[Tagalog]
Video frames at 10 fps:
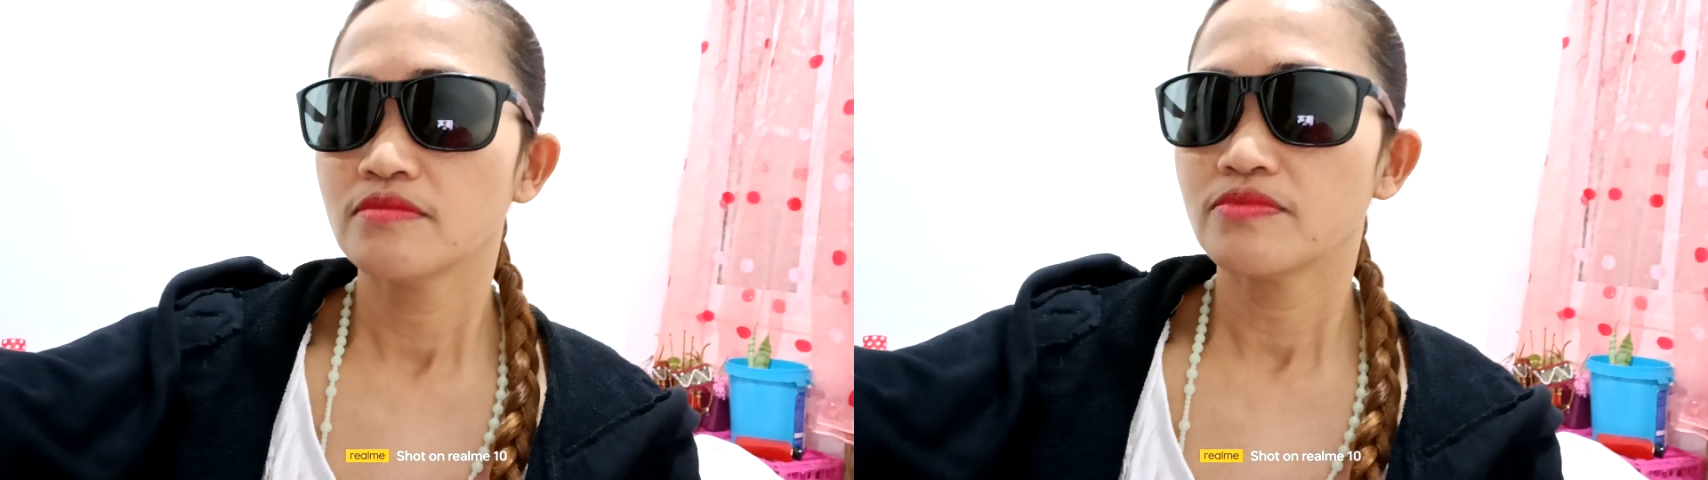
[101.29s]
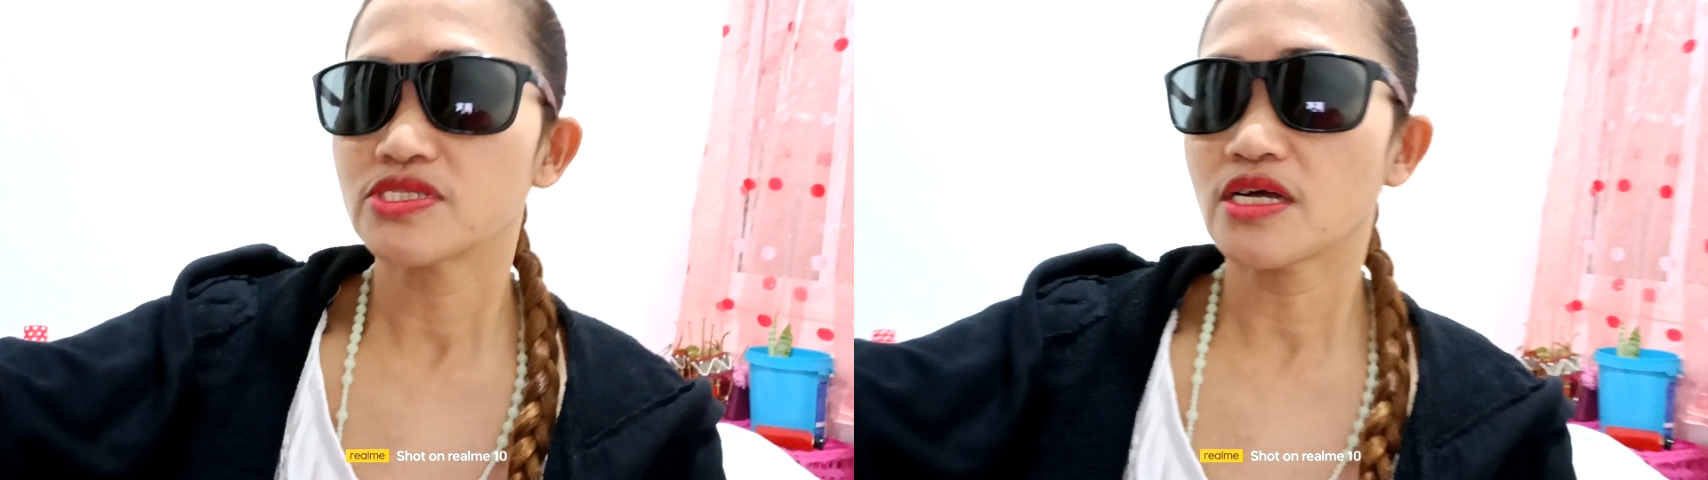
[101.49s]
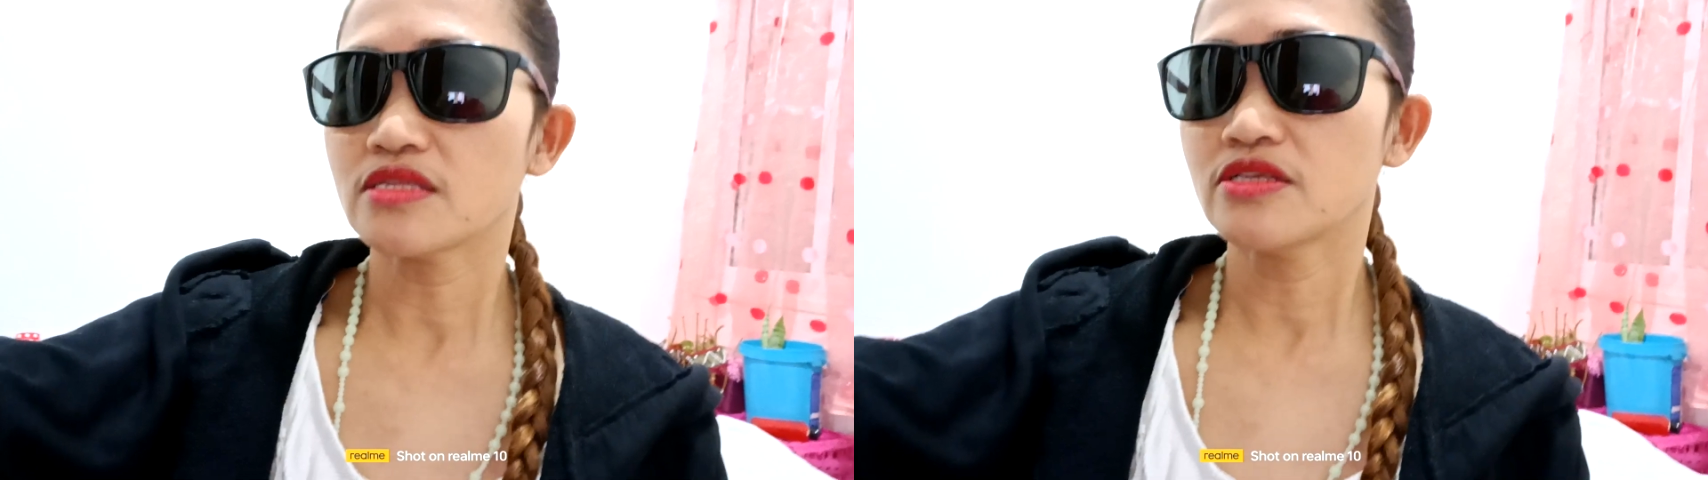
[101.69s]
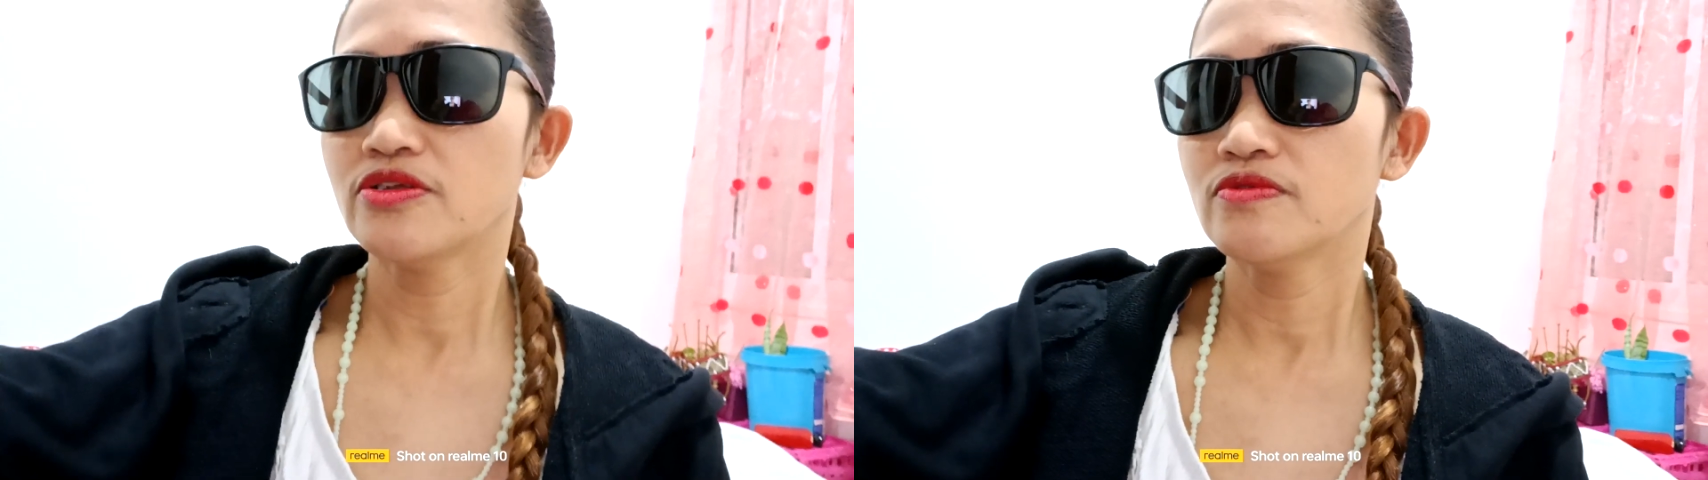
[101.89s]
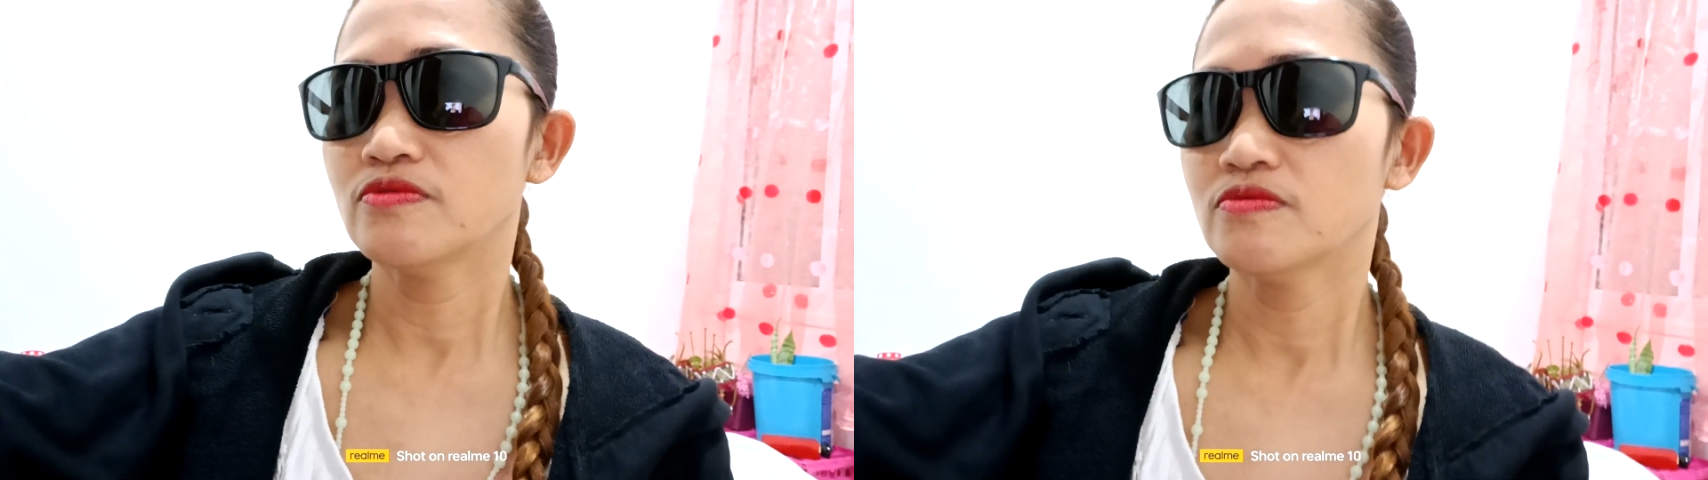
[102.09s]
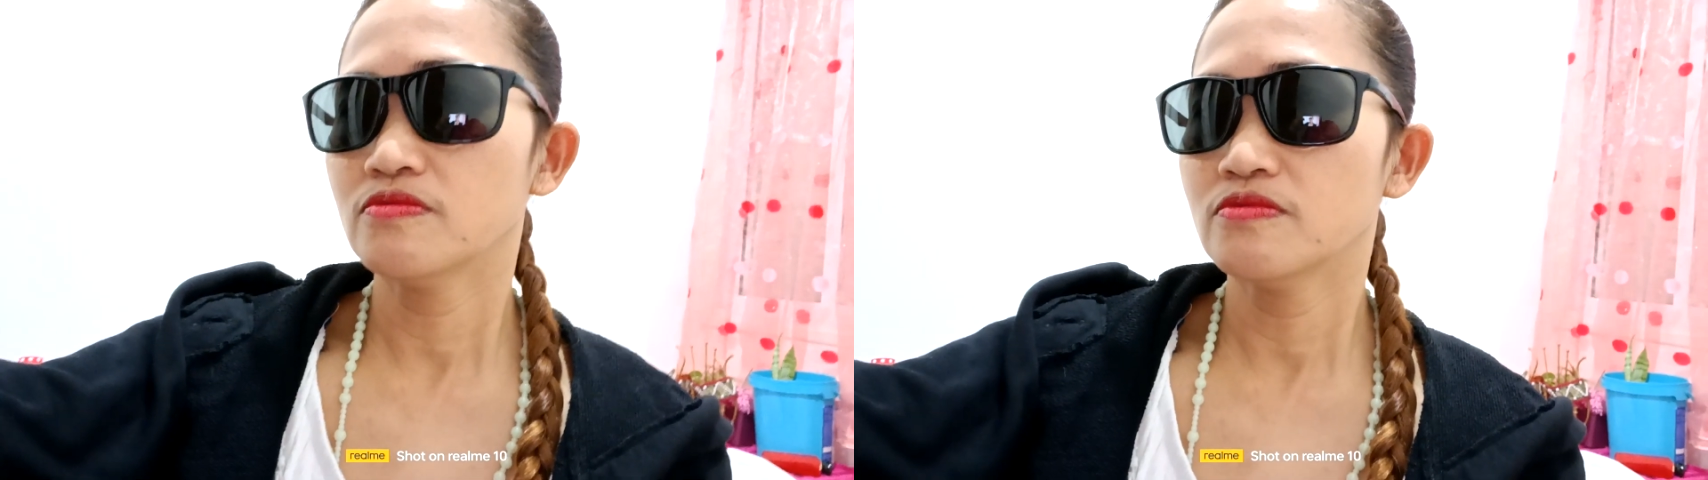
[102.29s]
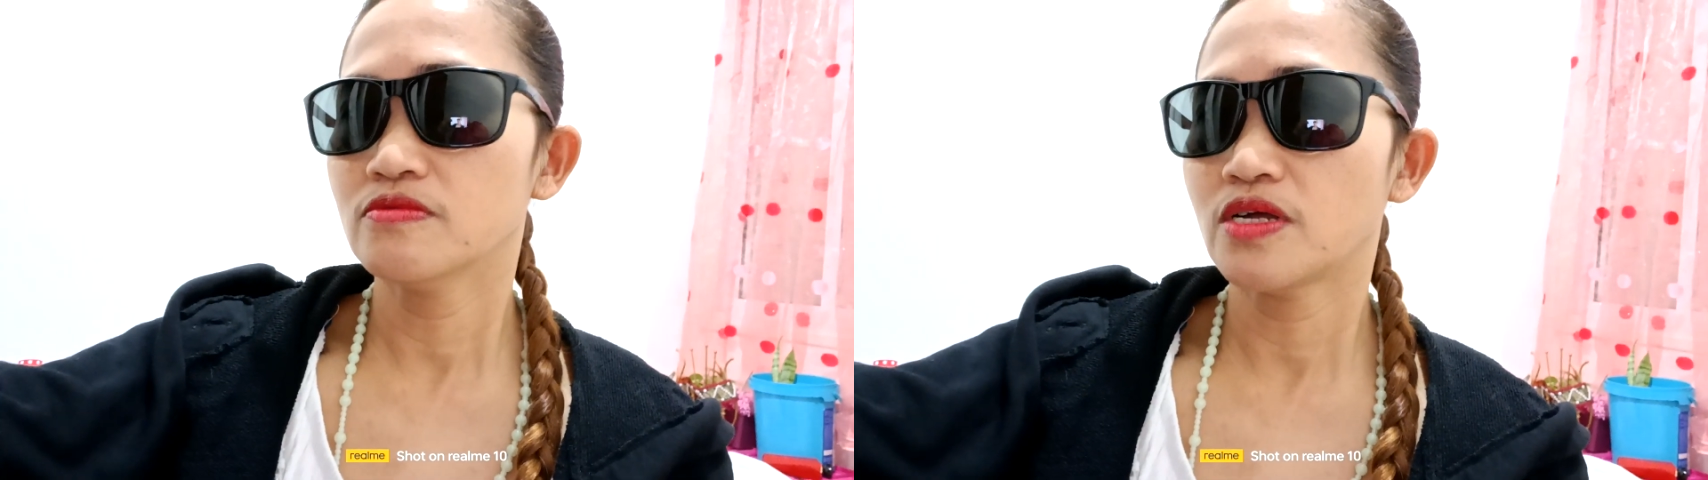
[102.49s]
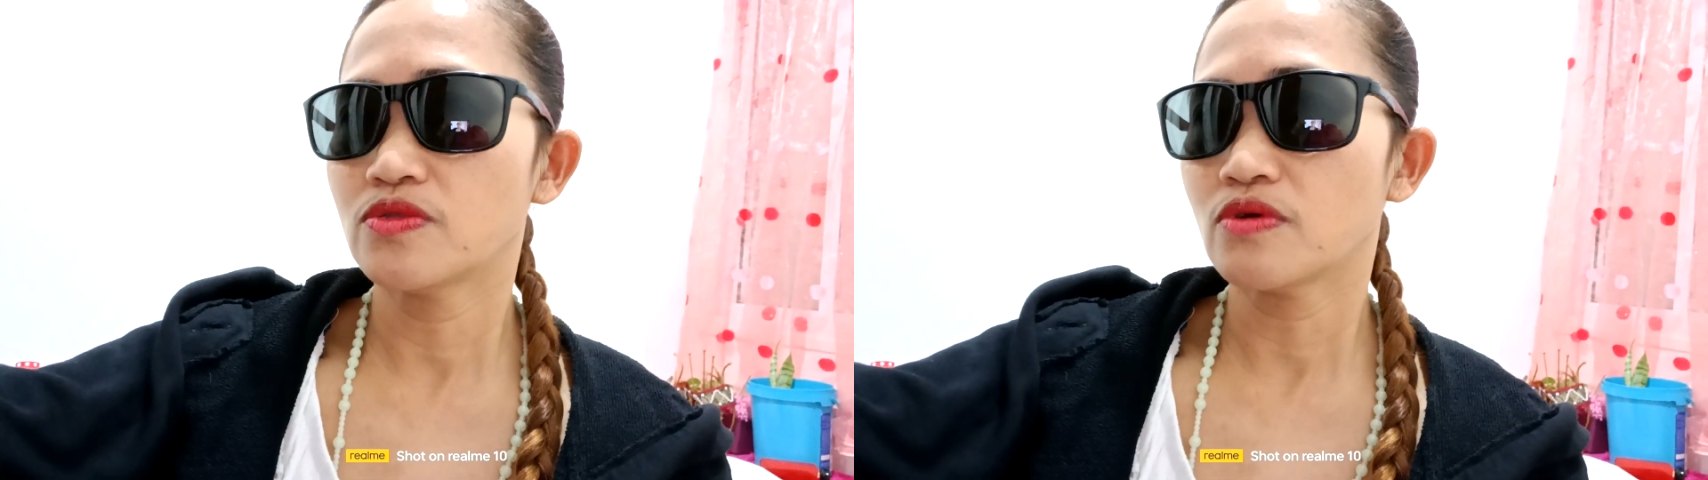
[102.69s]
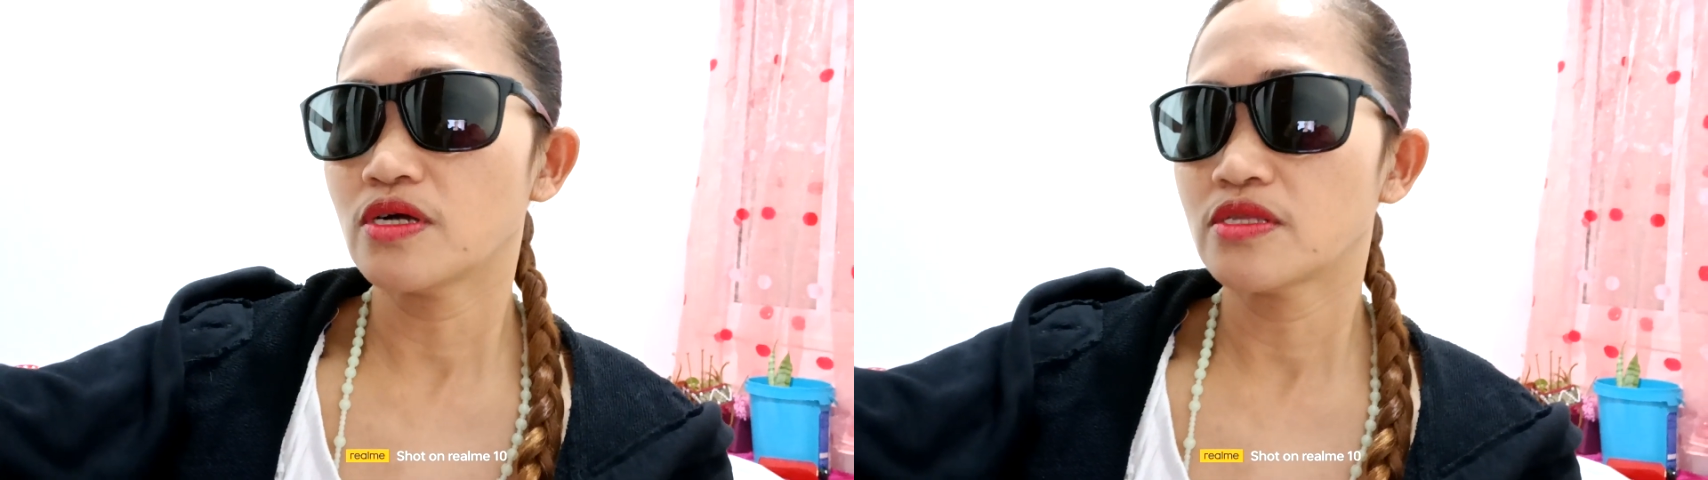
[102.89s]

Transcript: Masakit din yung ano ka,